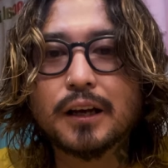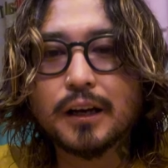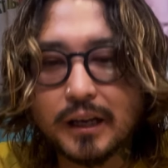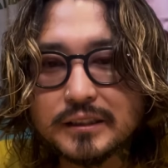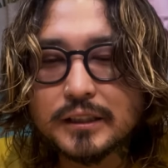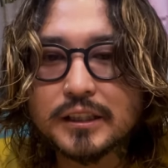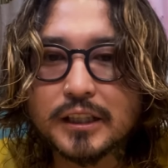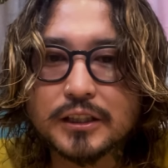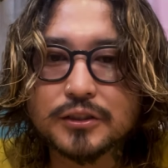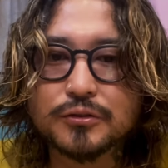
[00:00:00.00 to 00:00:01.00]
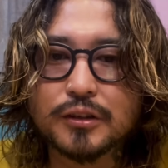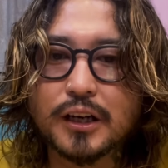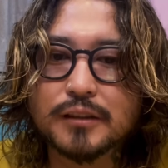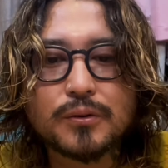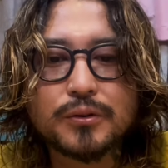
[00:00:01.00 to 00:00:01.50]
はい、いかがだったでしょう
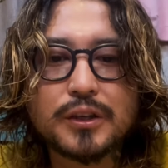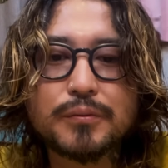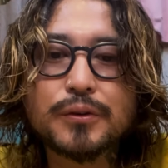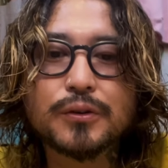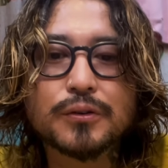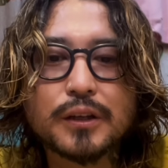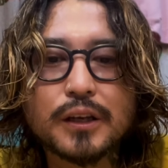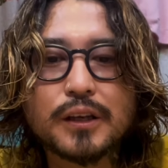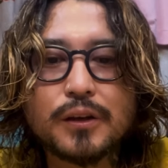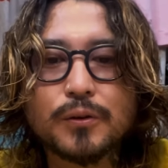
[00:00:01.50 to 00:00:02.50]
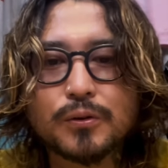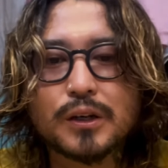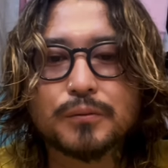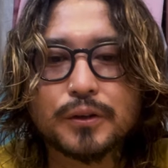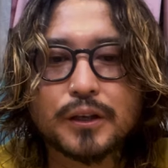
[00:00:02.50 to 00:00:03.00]
か。こういう気分によってね、黄色と
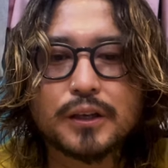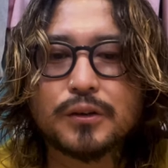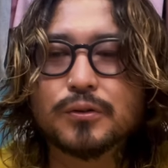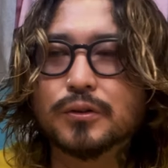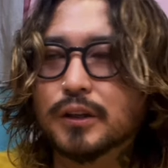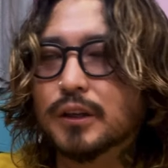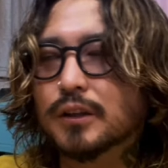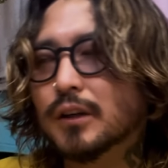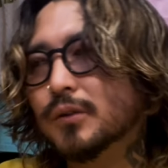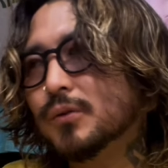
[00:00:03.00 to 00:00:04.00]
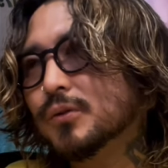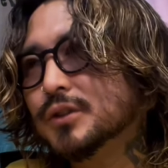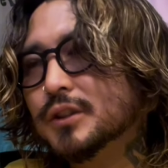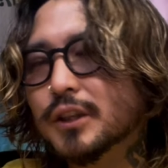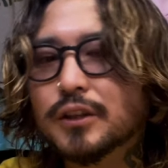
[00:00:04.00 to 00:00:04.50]
かもね、着るとね、あの、個
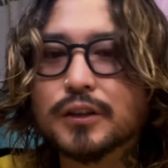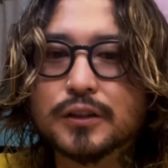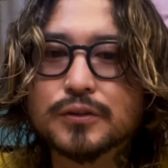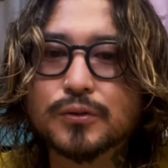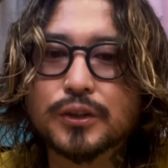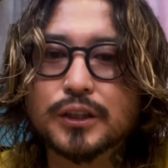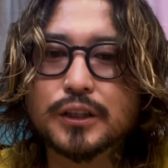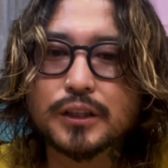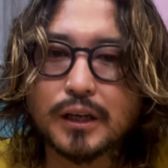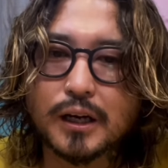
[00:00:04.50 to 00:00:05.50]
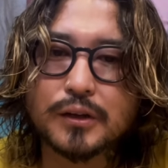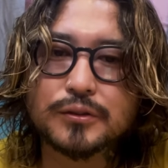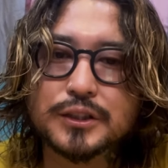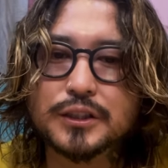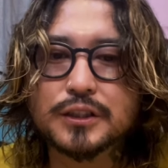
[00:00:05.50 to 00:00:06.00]
人的にはね、すごい上がる
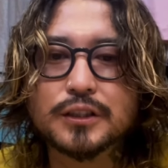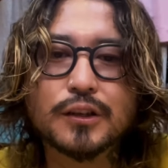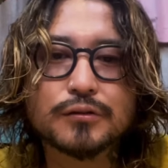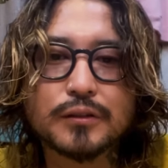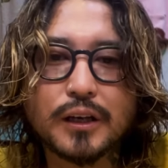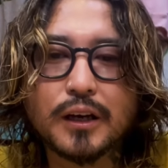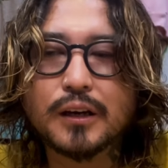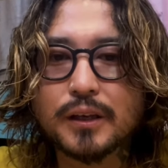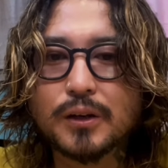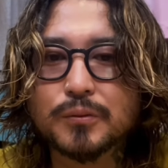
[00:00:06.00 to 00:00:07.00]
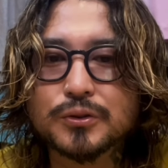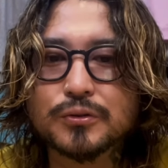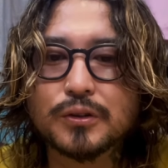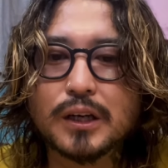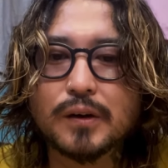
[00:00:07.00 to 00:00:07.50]
一日になるんで、色もちょっ
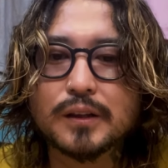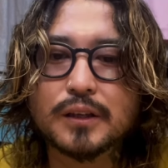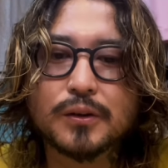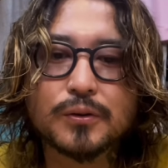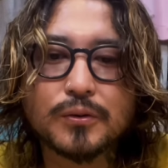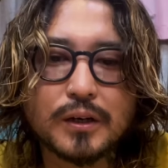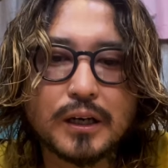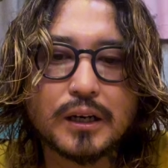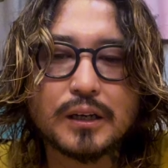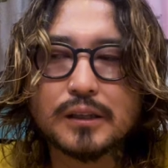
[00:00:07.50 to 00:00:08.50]
と変わった色とか、